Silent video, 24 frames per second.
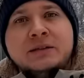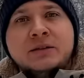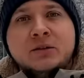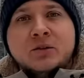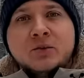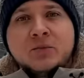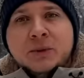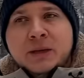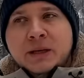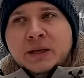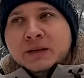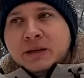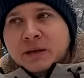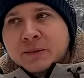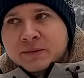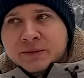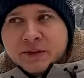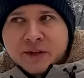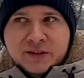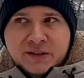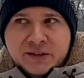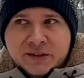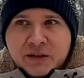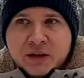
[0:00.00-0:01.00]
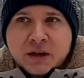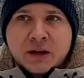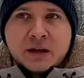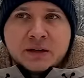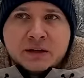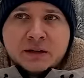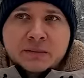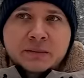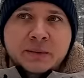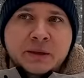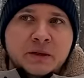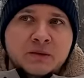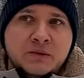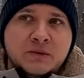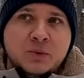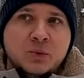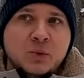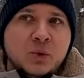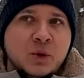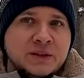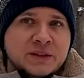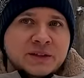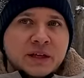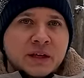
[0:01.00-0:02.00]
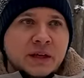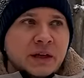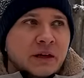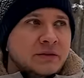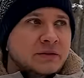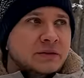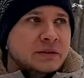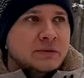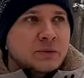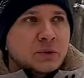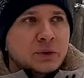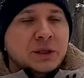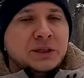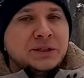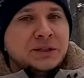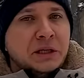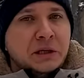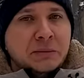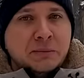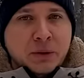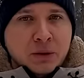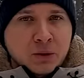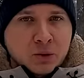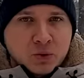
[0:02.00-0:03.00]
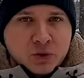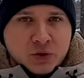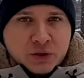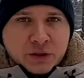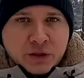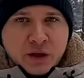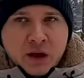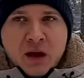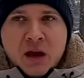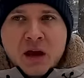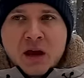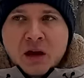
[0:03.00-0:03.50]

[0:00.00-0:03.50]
рубли там с российской карты МИР у вас, скорее всего, нигде не получится.